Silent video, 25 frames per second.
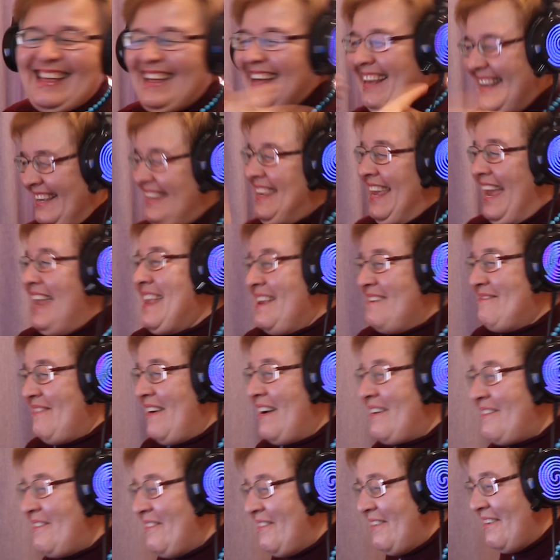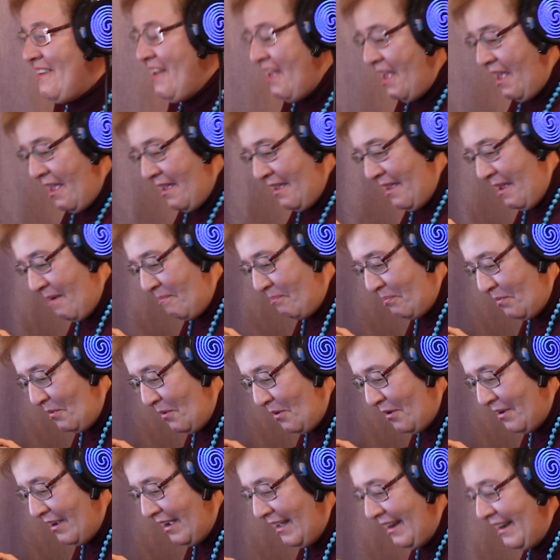Я не могу. Я
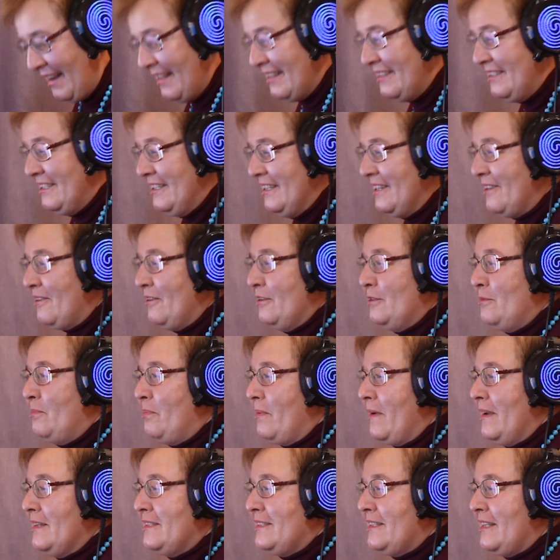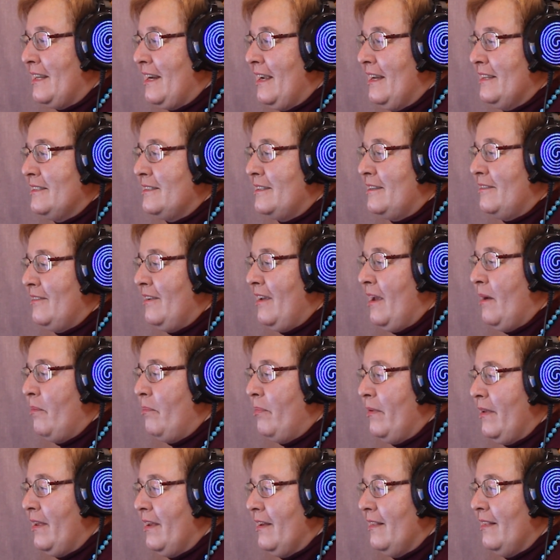плохо ориентируюсь в пространстве, я
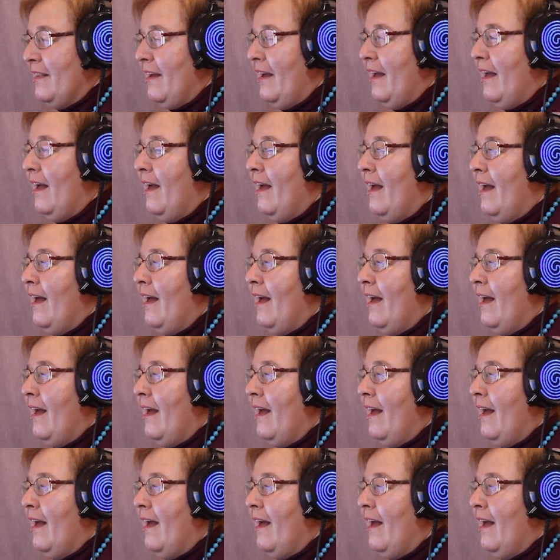поняла.